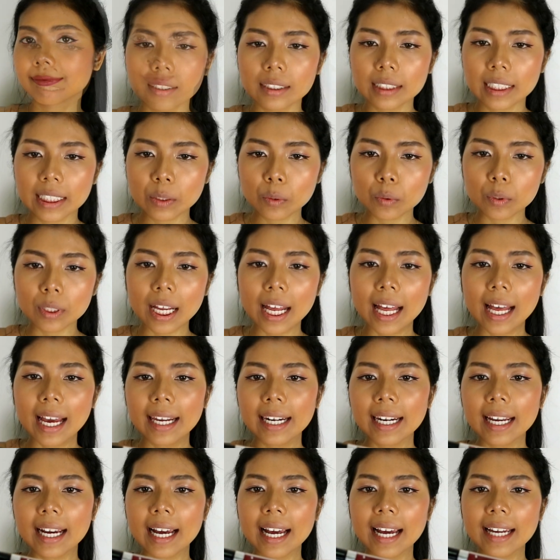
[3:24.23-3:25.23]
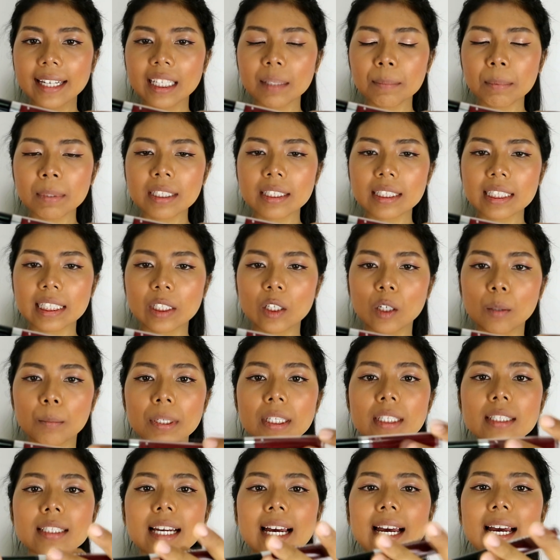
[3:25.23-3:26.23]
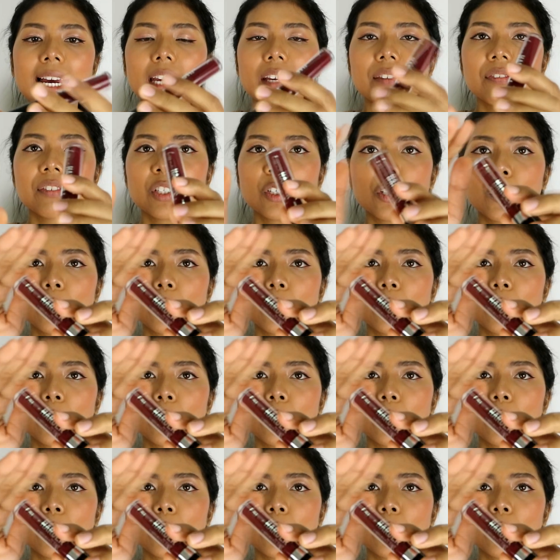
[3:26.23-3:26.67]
สีสุดท้ายนะคะ อันนี้เป็นสีของพี่สายฟิ